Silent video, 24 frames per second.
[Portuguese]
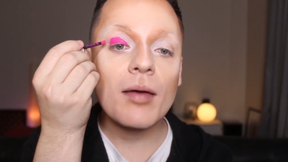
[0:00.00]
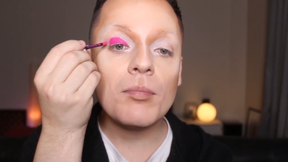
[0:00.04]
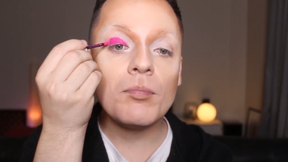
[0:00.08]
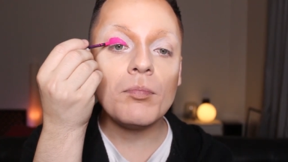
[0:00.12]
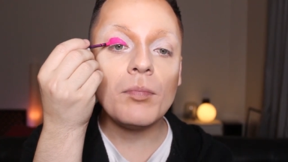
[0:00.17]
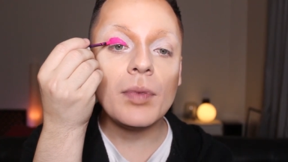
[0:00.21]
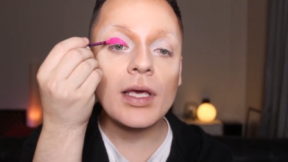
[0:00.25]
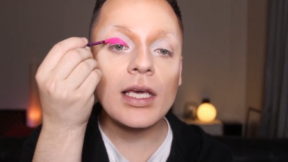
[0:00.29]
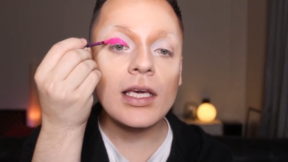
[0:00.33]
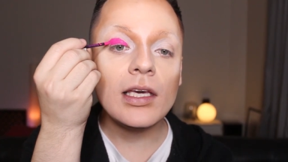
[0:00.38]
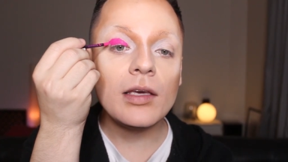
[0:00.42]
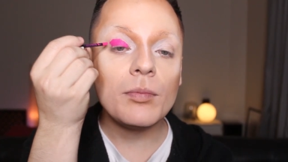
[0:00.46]
É
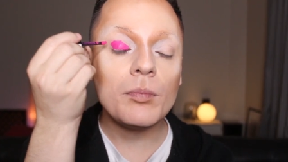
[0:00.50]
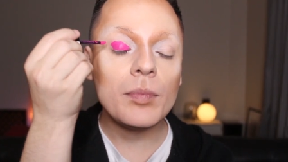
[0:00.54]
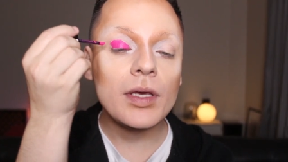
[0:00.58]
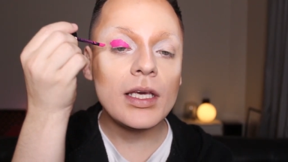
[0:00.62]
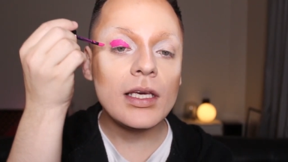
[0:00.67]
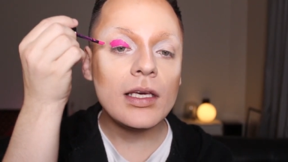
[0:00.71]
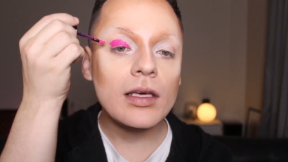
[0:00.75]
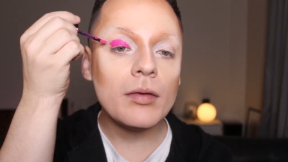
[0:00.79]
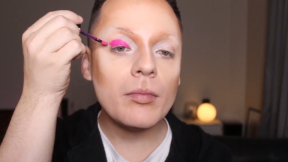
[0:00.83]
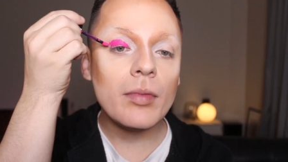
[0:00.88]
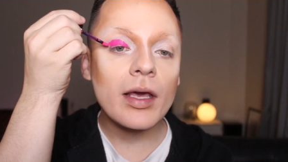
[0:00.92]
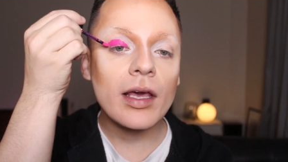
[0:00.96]
pink,
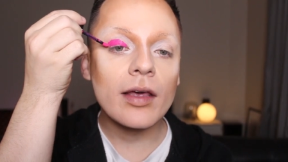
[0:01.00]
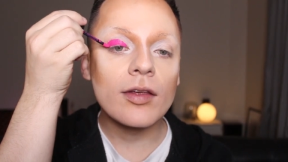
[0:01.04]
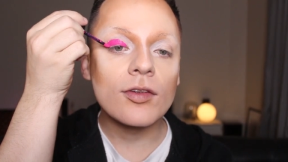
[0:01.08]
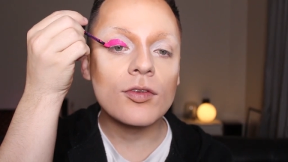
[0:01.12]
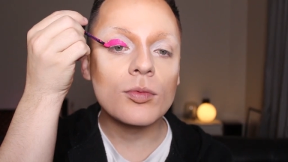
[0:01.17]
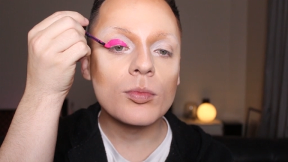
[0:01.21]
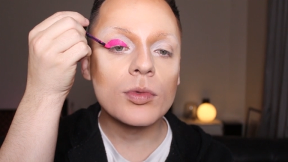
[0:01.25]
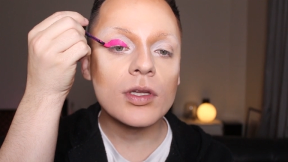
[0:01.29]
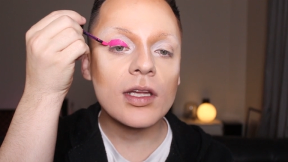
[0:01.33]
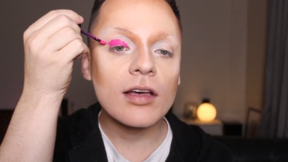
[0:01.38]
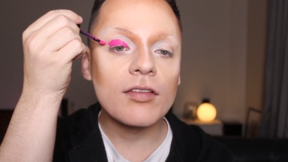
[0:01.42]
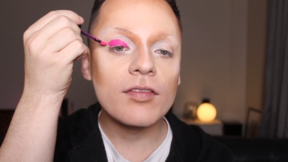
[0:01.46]
pink
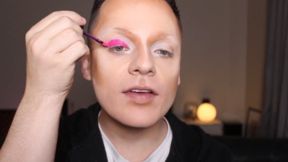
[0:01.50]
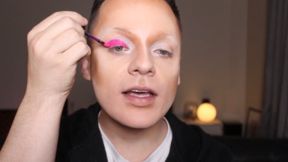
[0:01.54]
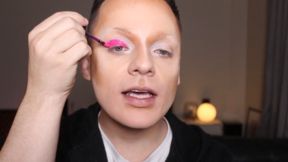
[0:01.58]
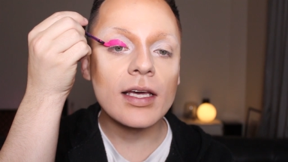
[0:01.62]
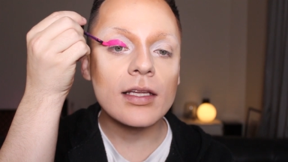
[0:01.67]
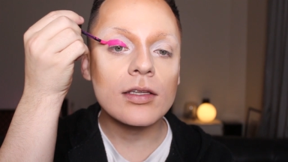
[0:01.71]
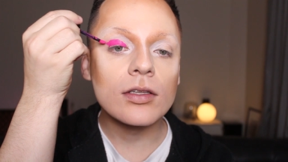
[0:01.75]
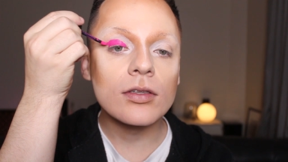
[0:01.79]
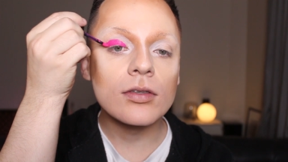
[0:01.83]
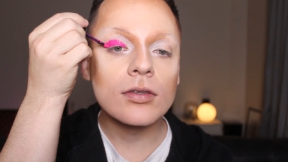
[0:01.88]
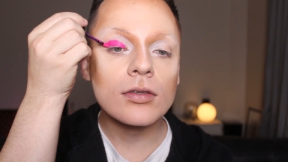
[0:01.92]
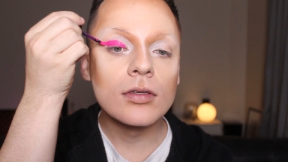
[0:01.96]
mesmo, tá
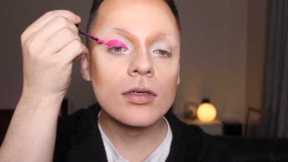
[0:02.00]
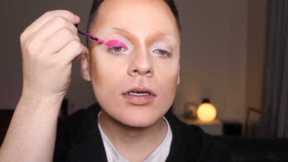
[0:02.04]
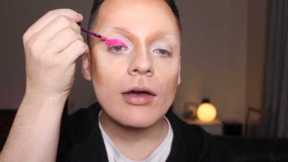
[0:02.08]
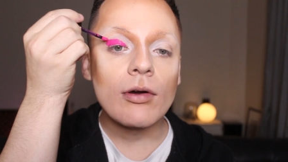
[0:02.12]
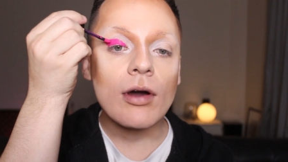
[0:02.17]
vendo?